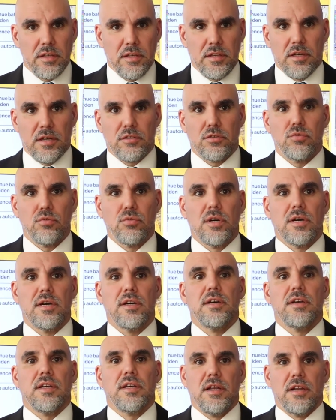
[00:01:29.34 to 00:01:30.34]
y
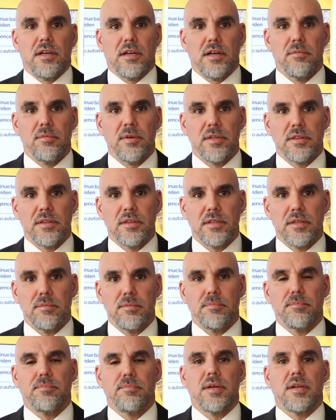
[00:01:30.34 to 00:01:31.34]
actúa
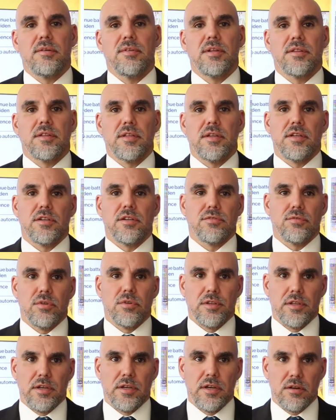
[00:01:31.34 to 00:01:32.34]
ilegalmente para mantener su
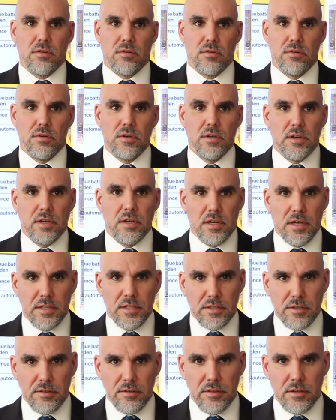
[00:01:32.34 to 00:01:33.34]
liderazgo
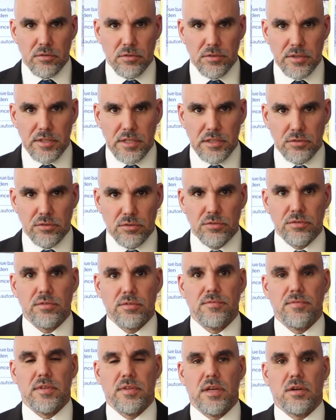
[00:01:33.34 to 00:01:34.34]
a través de
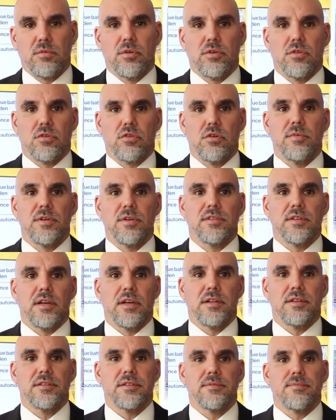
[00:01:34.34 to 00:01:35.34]
contratos y acuerdos
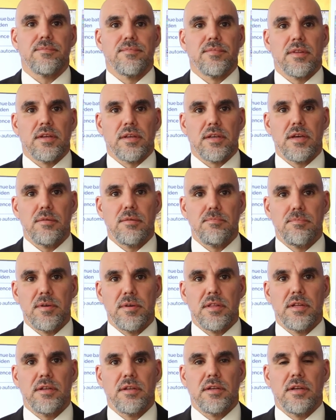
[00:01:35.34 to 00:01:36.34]
comerciales que
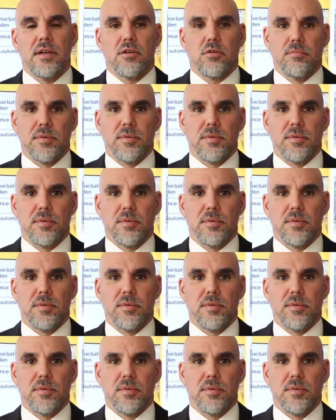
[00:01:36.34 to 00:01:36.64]
impiden la